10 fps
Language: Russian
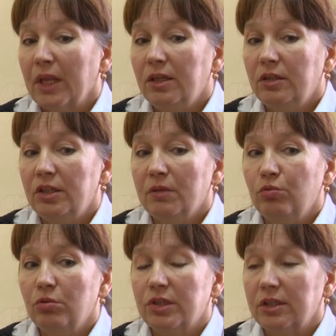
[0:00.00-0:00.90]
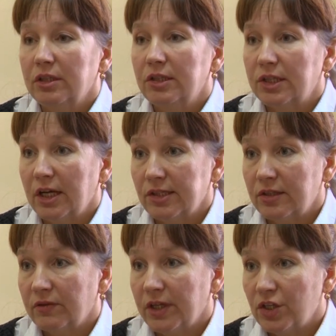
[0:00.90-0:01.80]
не требуется
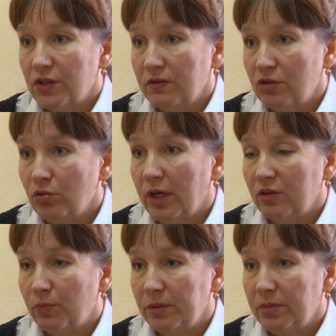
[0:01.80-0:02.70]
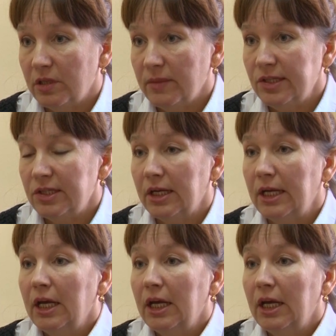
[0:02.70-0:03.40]
регистрация в качестве индивидуального предпринимателя,